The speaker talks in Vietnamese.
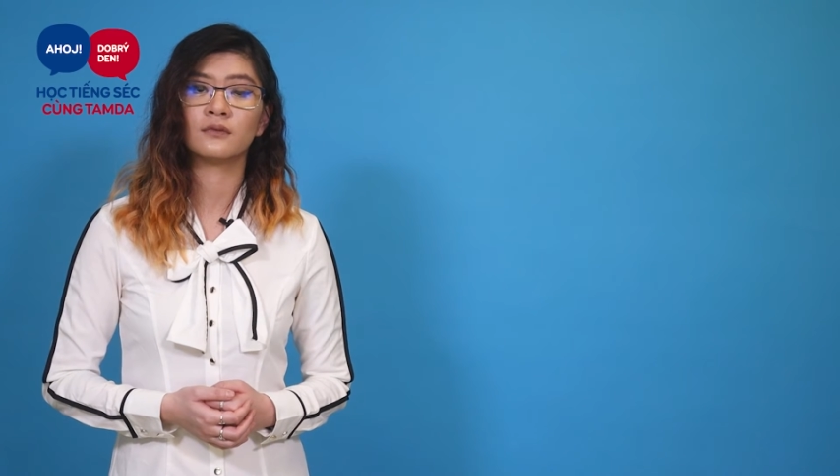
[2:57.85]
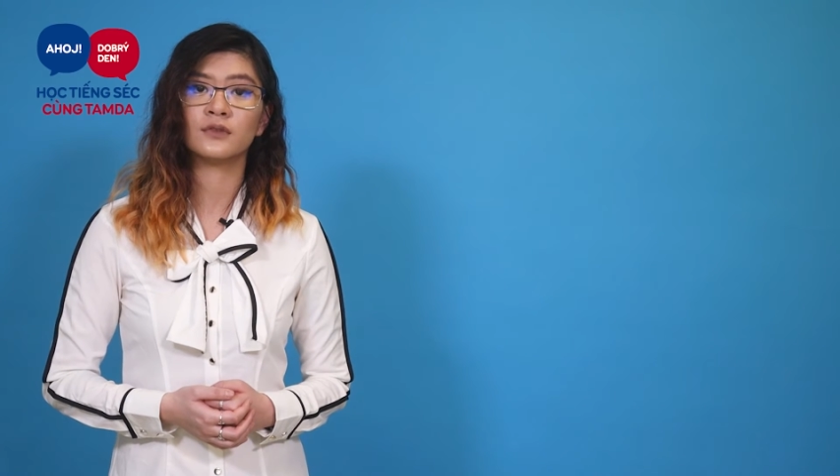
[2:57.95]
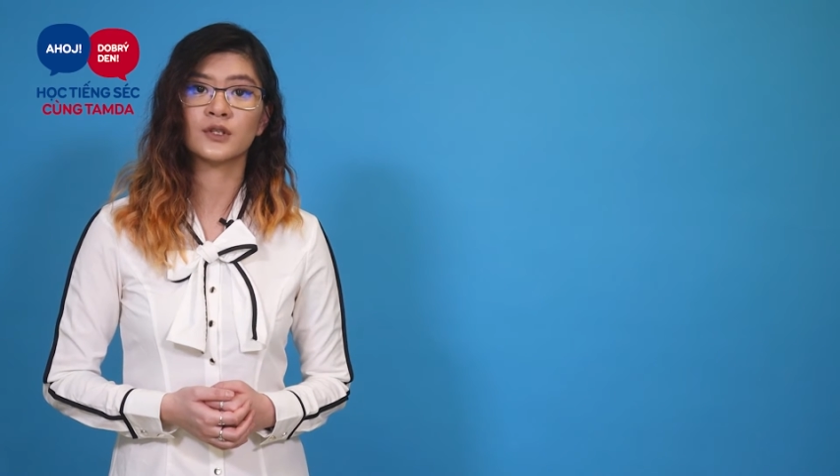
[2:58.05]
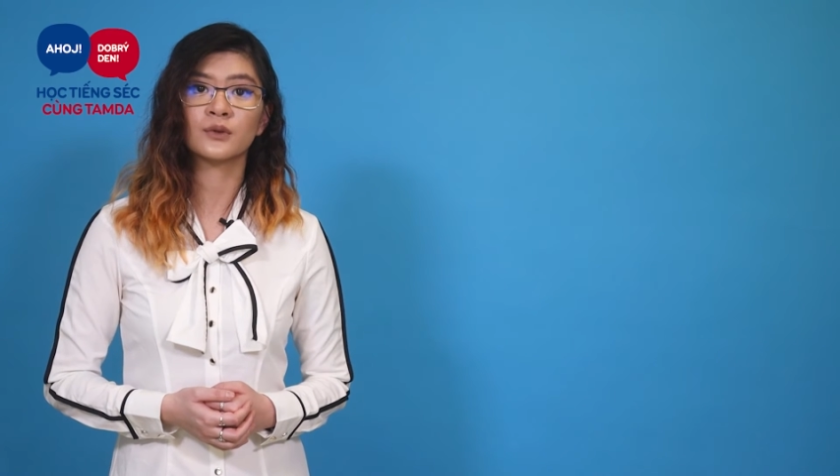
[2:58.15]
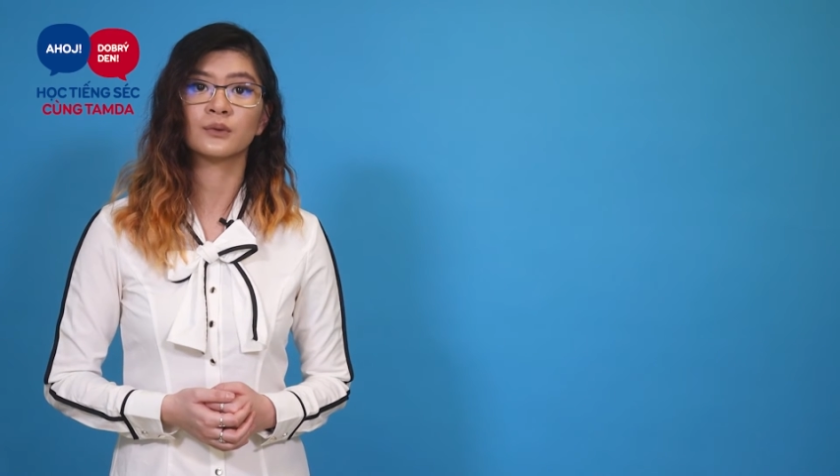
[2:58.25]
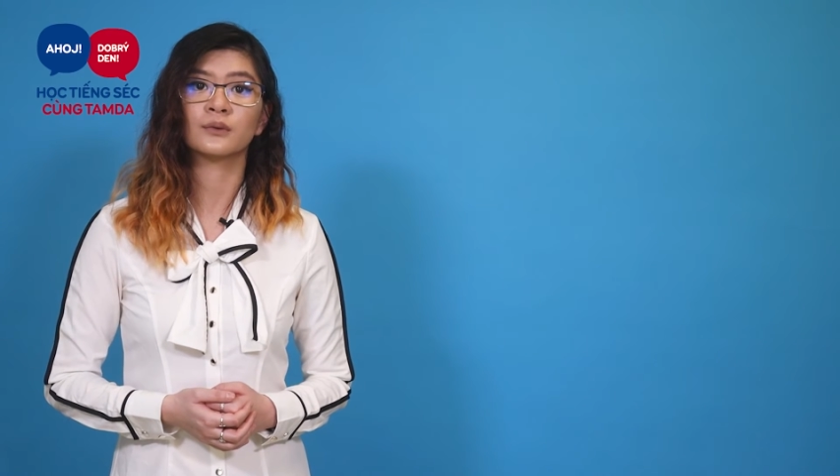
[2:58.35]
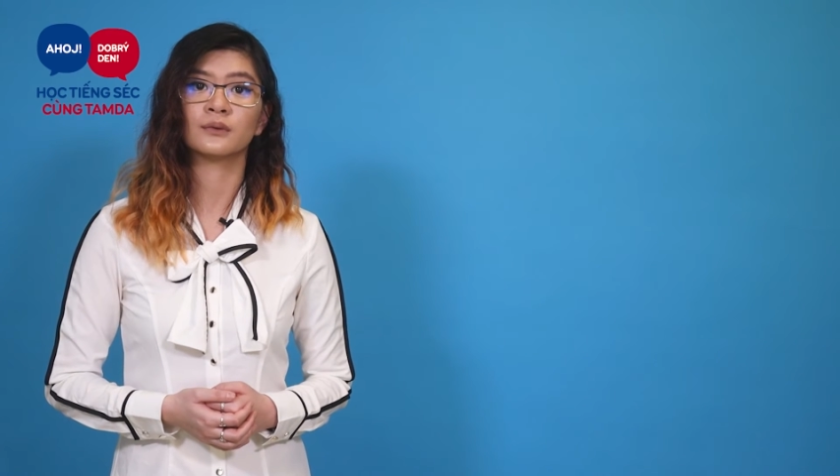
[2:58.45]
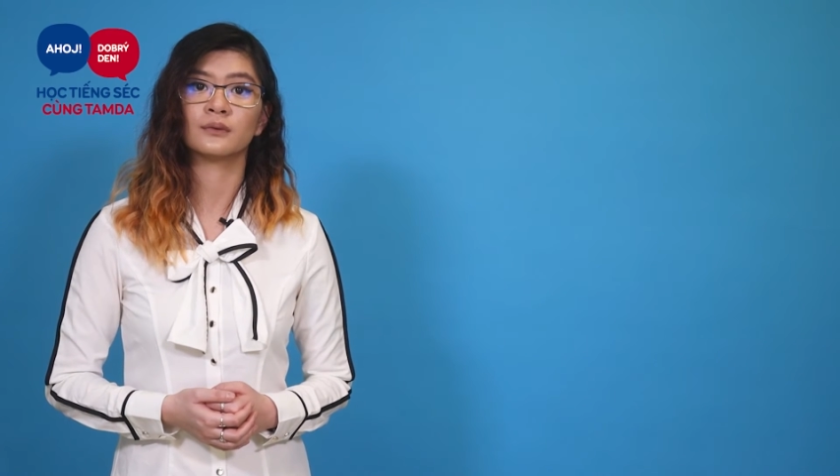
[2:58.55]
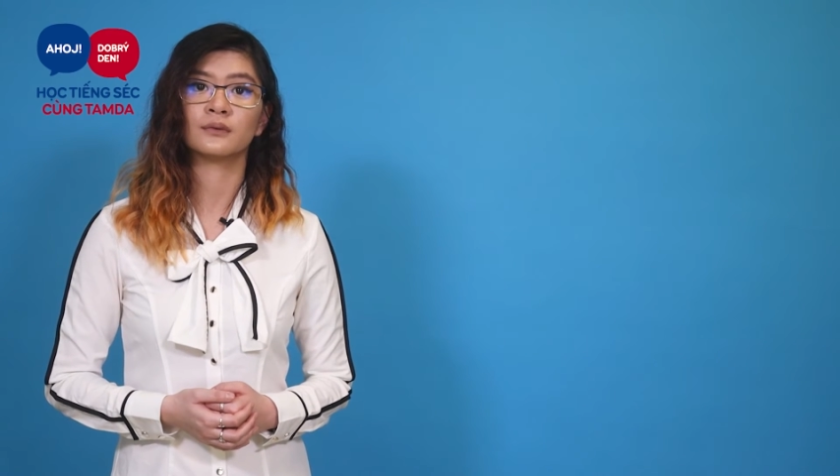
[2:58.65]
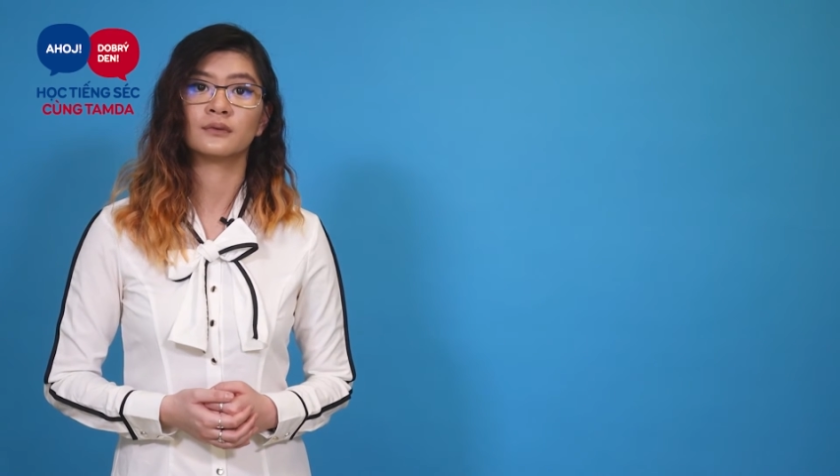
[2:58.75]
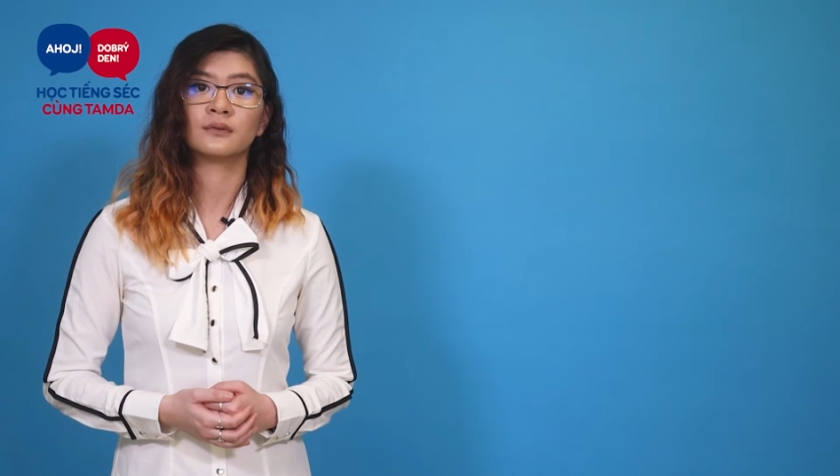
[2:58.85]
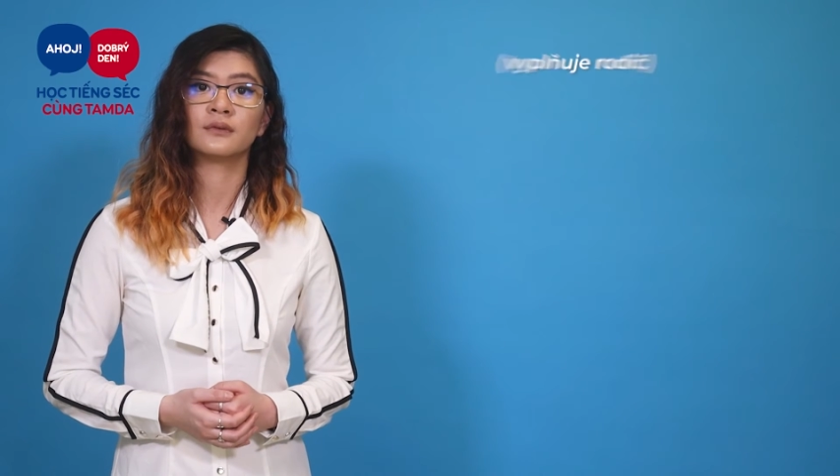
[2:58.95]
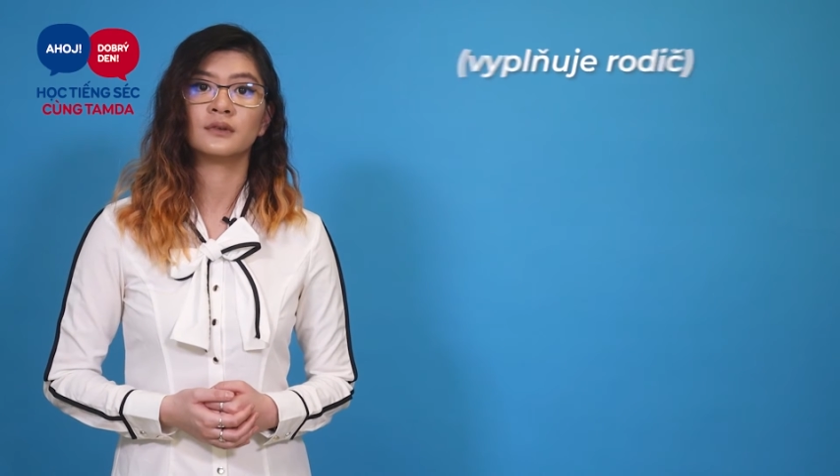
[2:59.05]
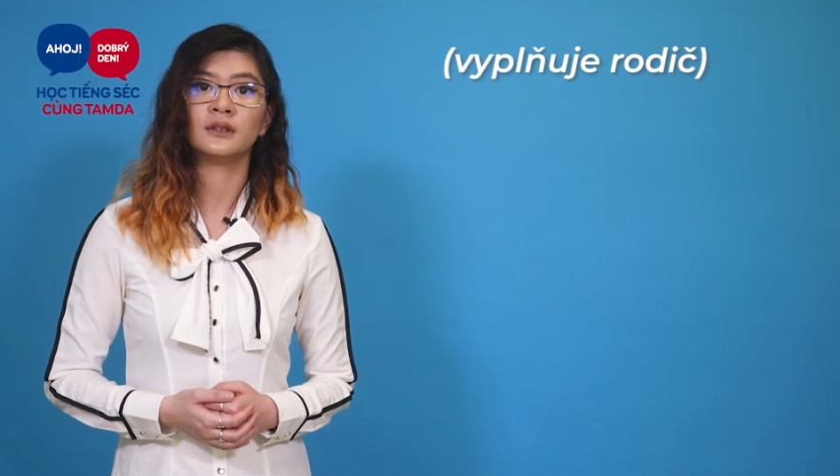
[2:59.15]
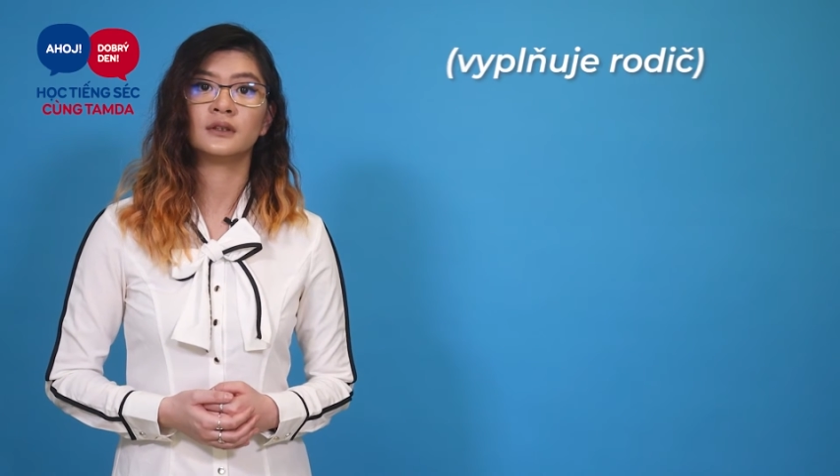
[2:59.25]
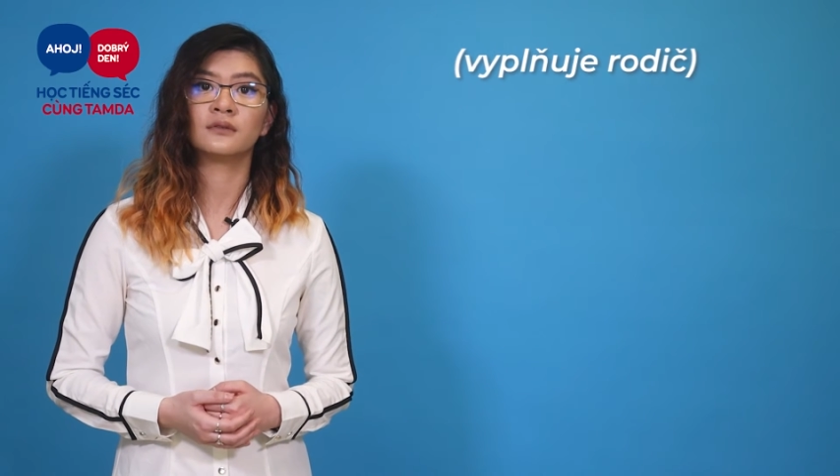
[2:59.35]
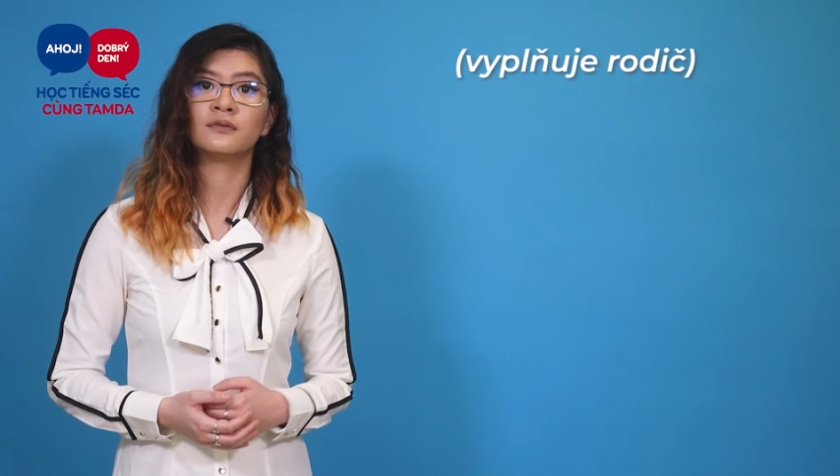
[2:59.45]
Ví dụ như